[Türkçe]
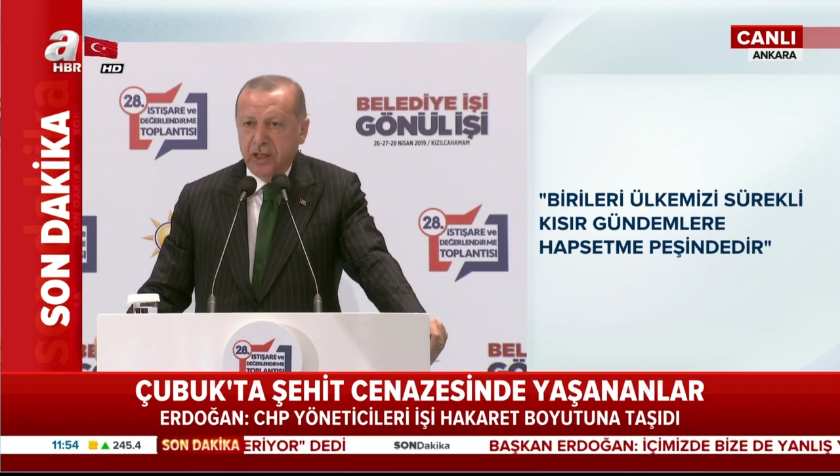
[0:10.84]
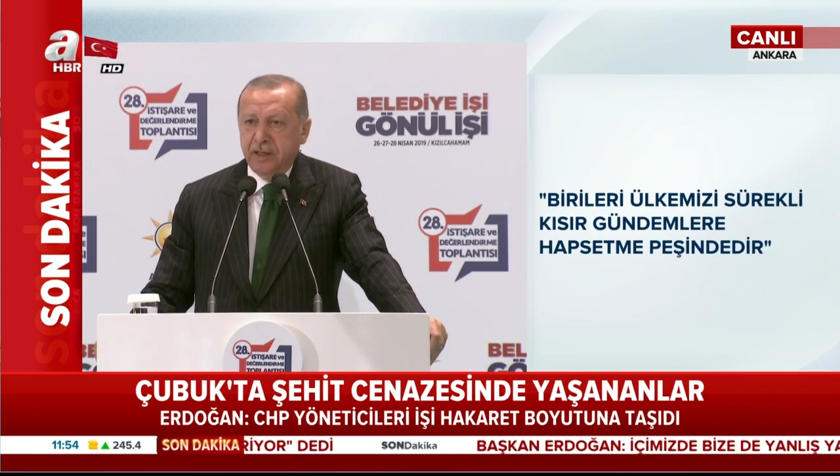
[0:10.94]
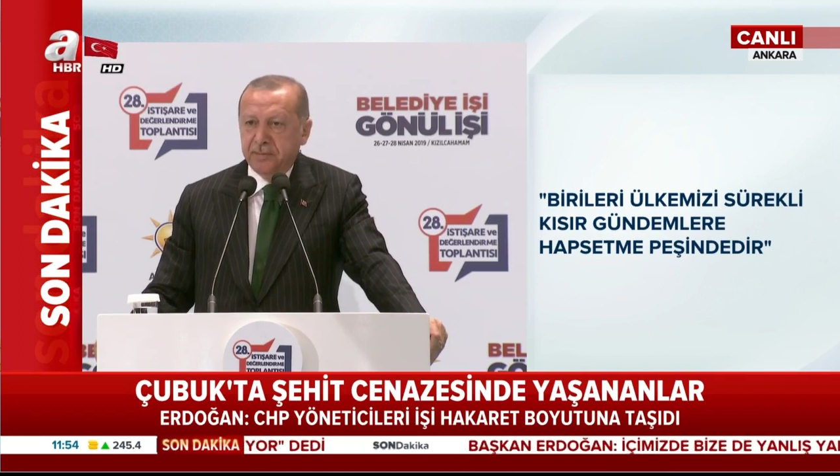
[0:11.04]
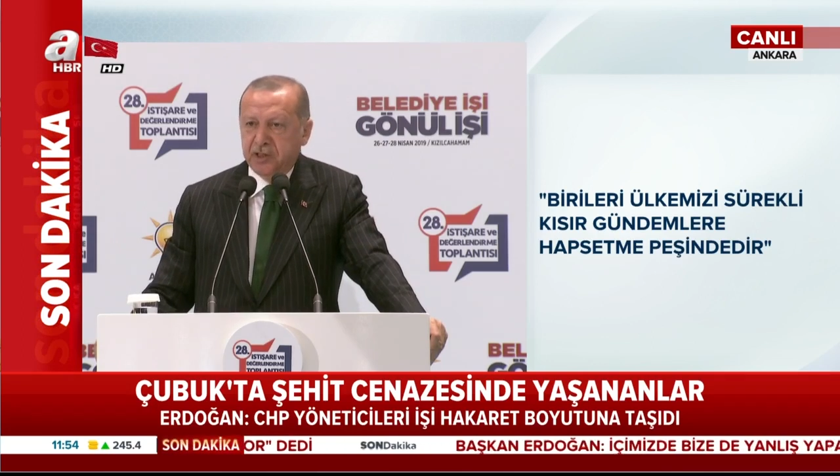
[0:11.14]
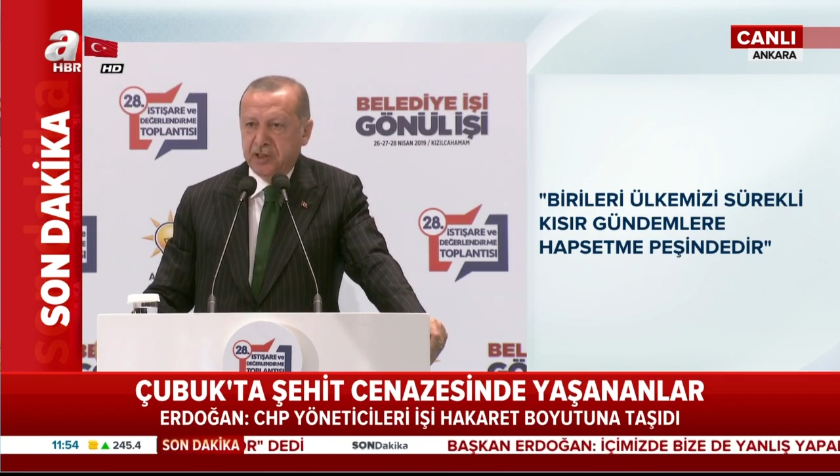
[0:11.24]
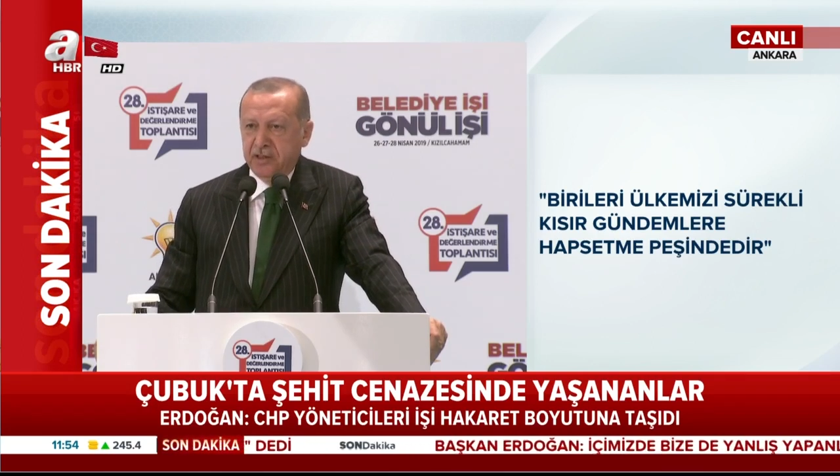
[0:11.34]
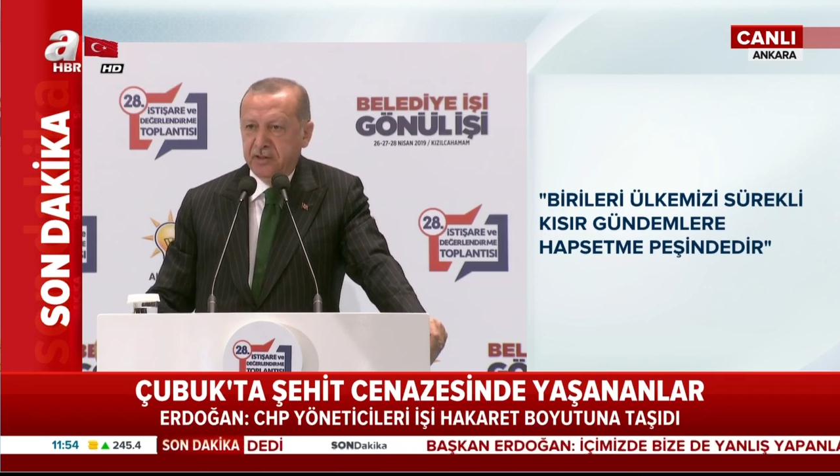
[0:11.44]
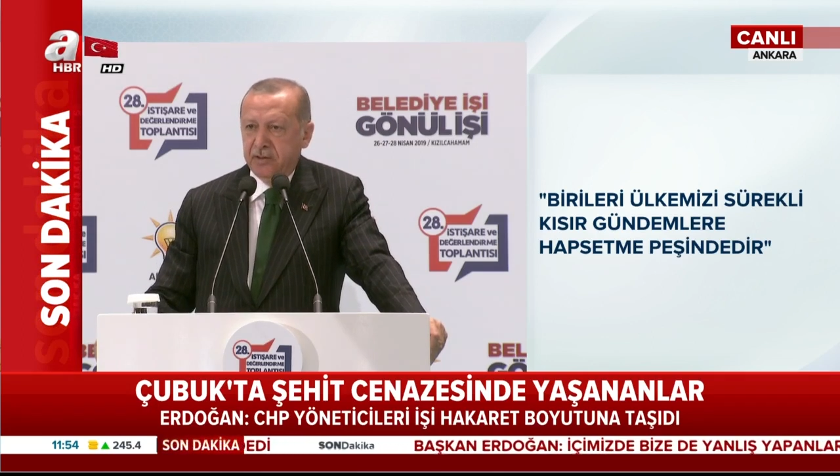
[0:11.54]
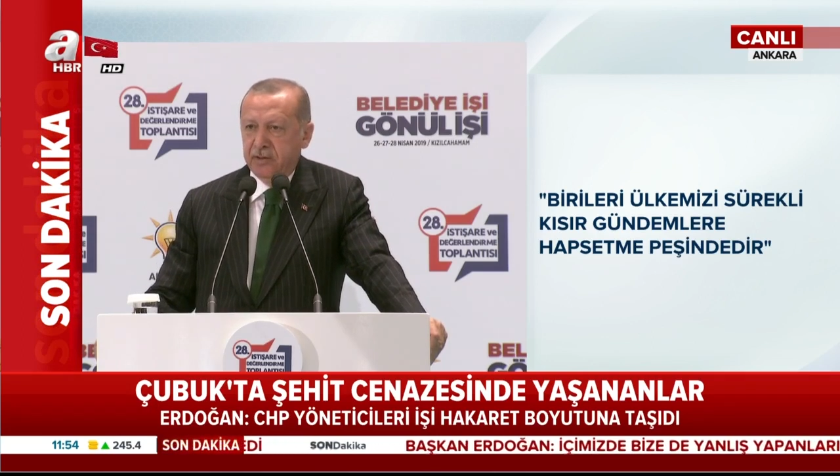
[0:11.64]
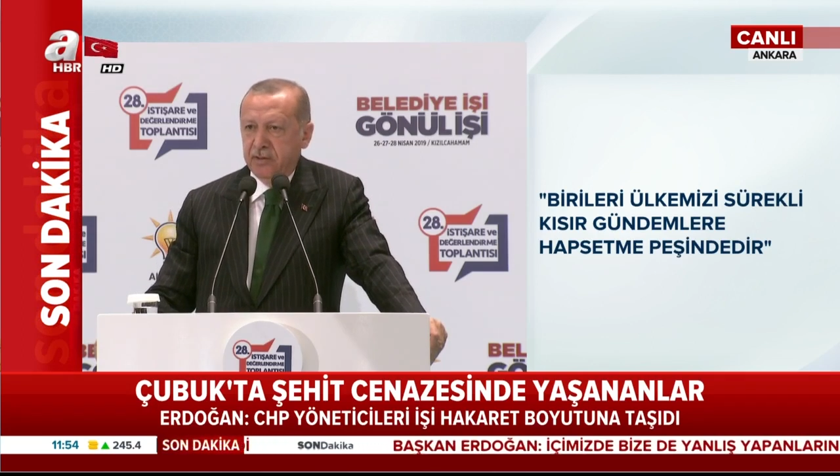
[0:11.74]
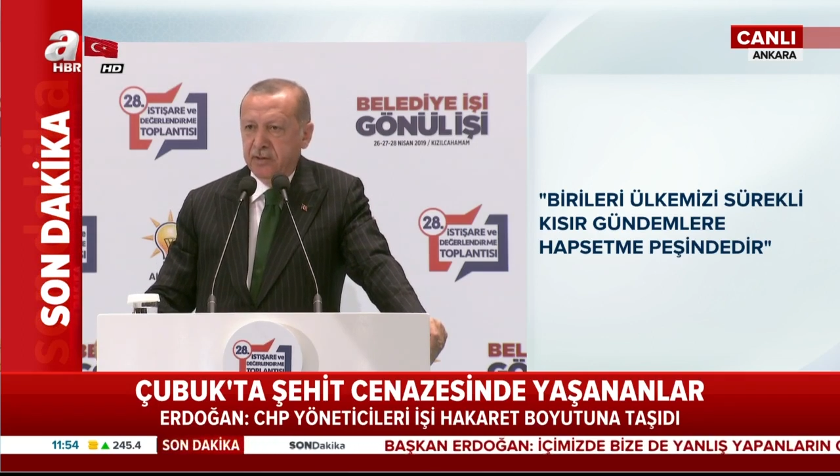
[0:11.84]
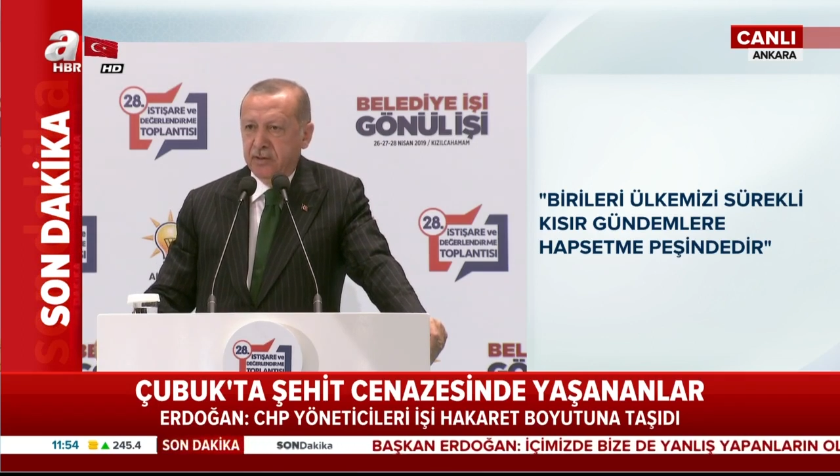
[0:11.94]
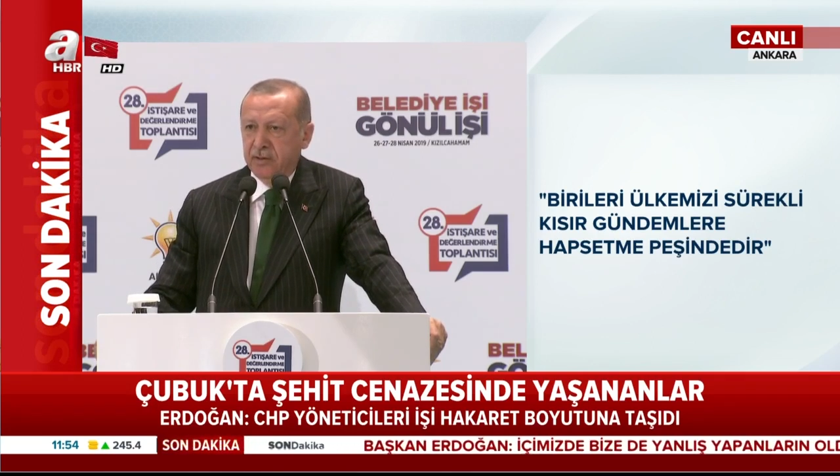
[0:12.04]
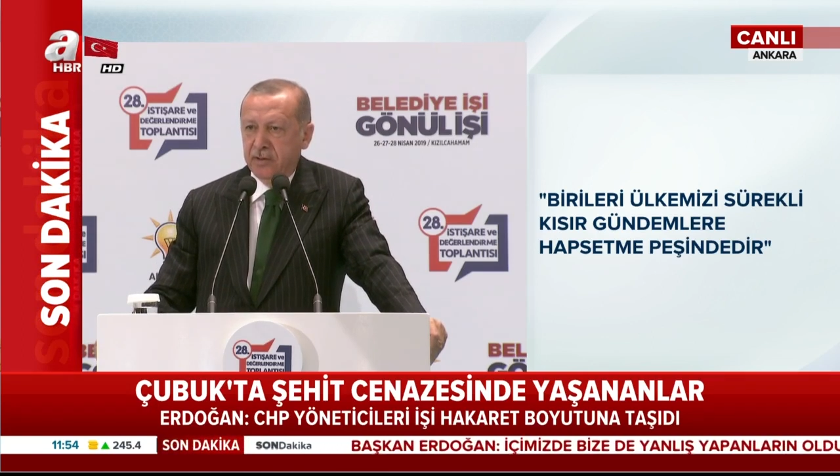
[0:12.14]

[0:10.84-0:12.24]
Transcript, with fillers: Güzel de bir şeydir.